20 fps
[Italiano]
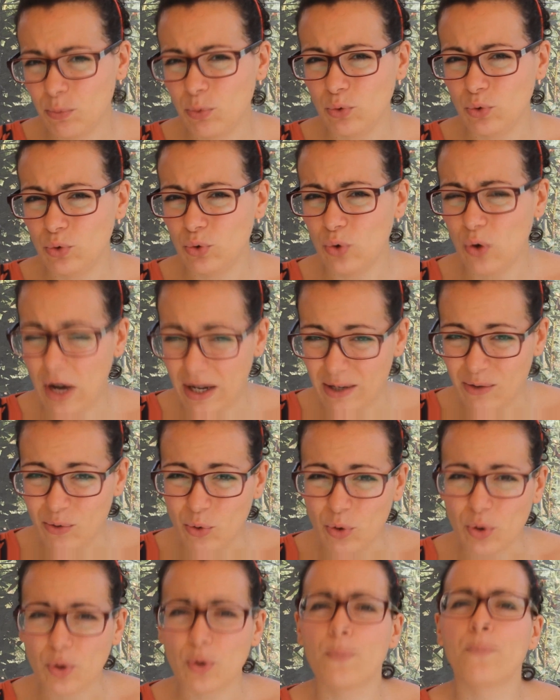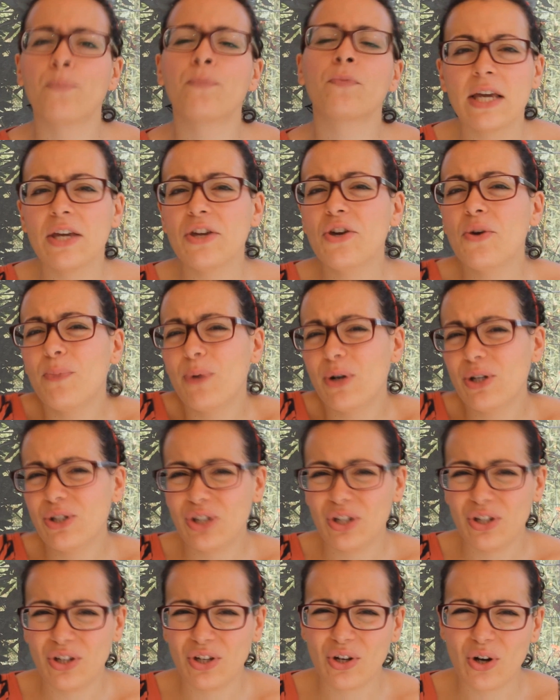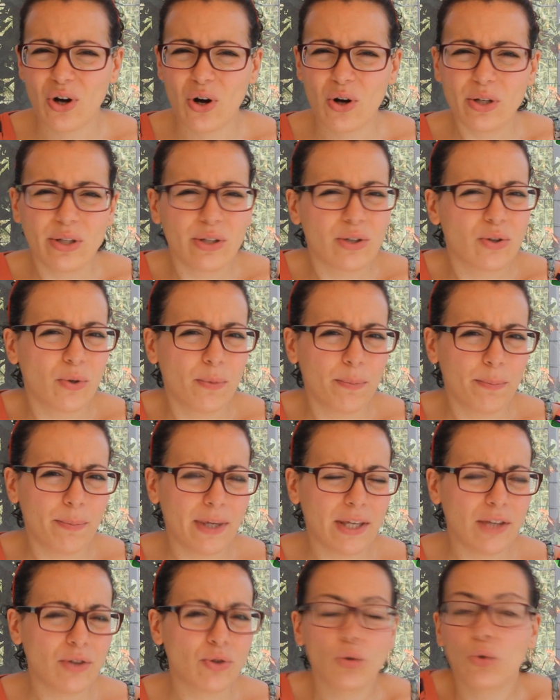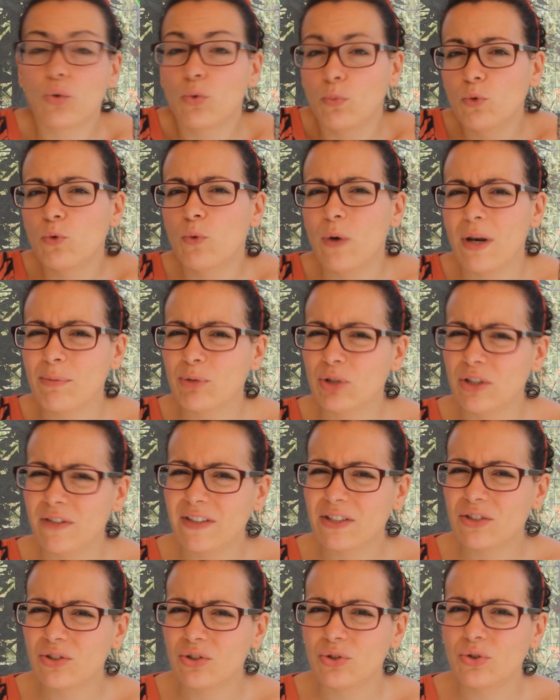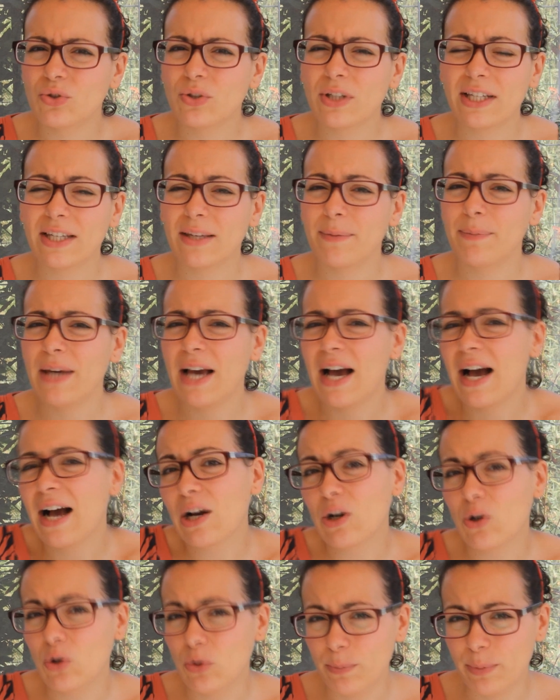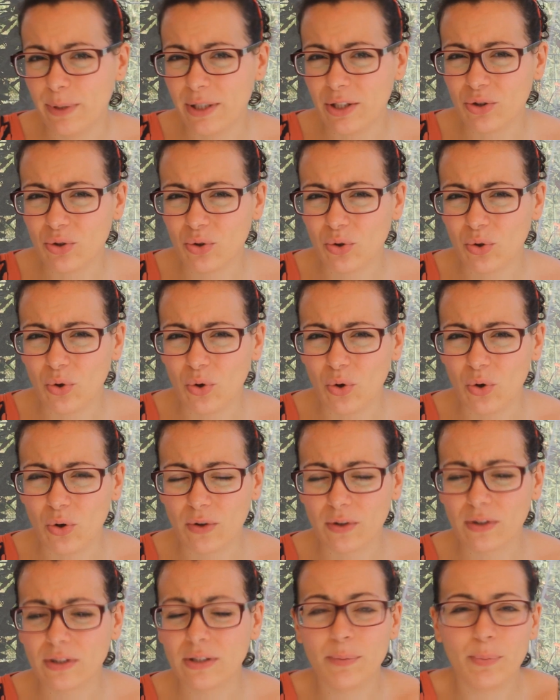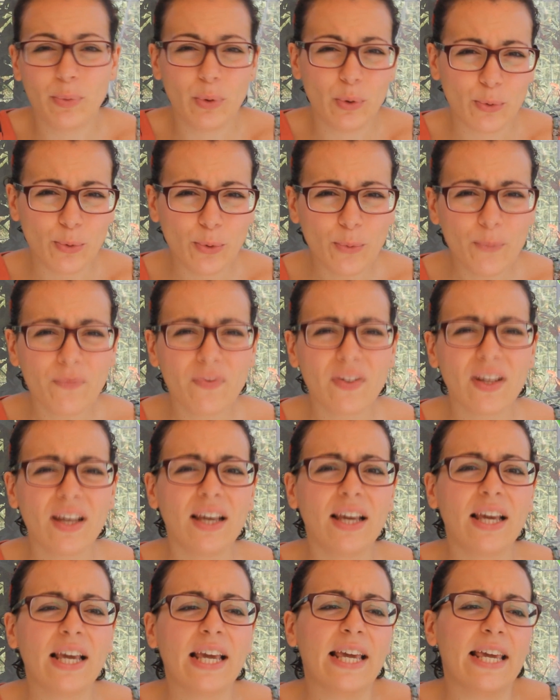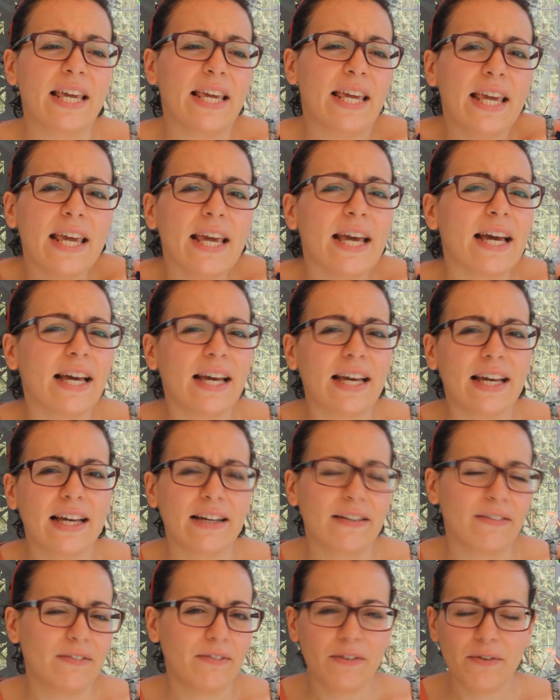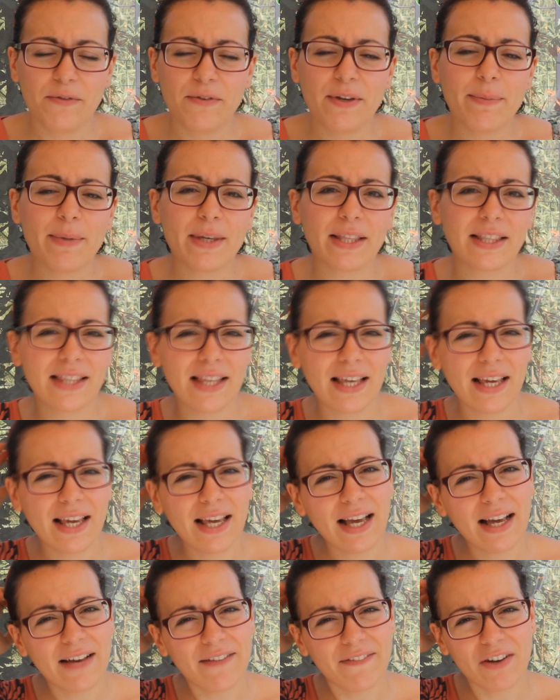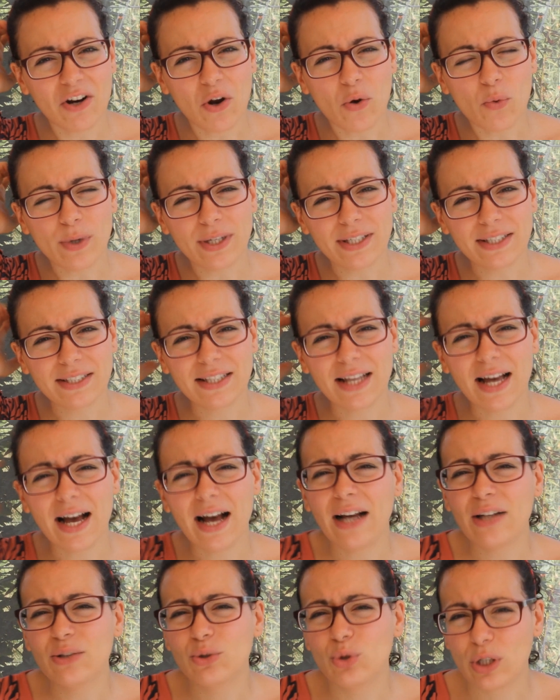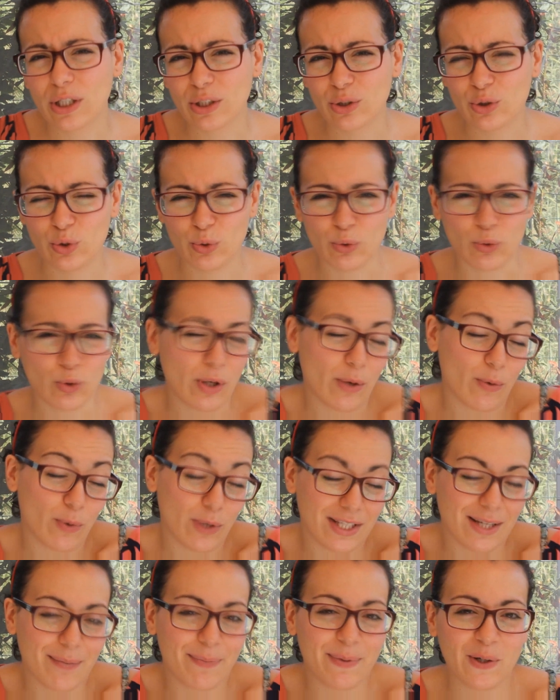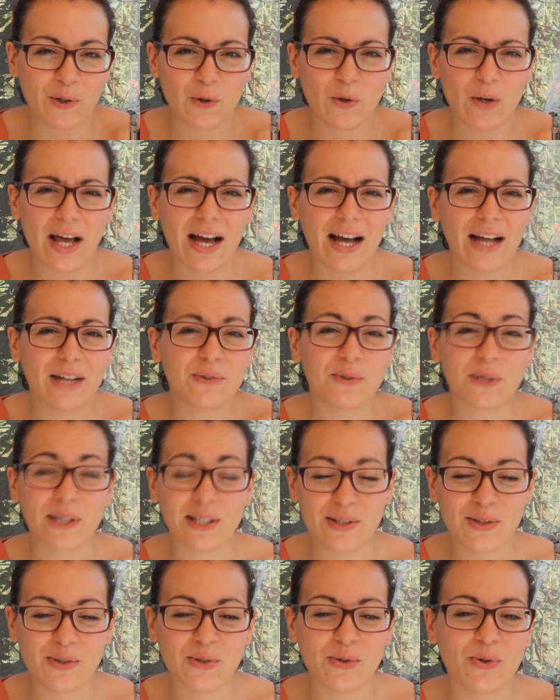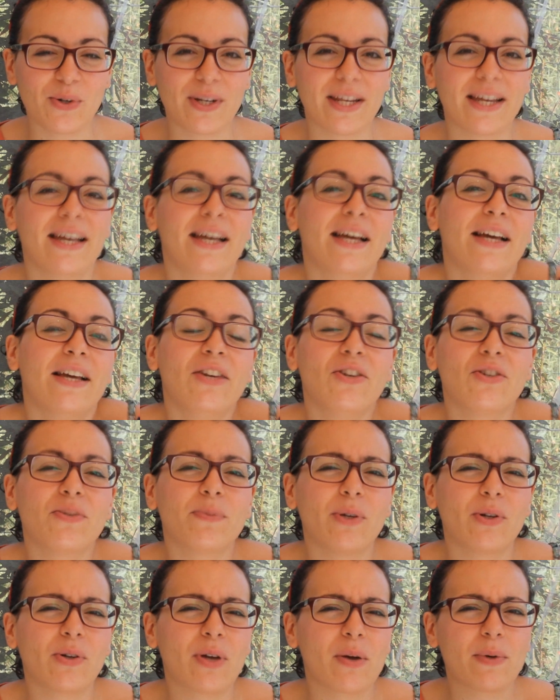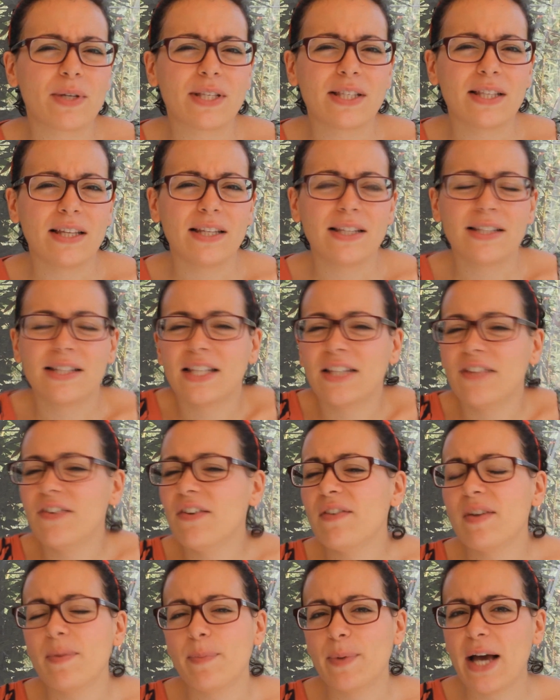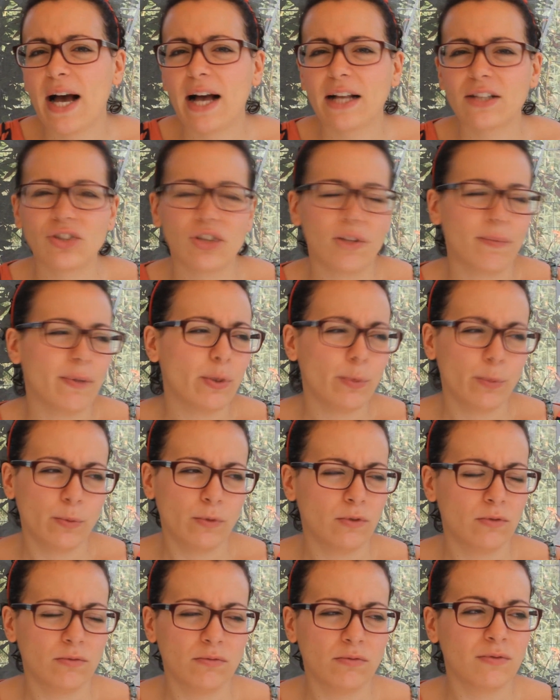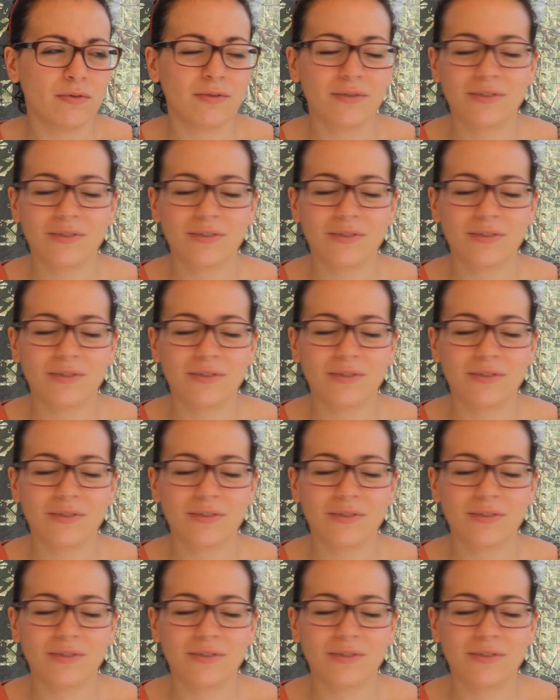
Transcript: appunto a loro. Io poi sceglierò il commento o comunque la motivazione che mi ha colpito di più e ehm, eh, ovviamente farò questa donazione, questa piccola donazione. Io spero che questa iniziativa vi piaccia, a me non,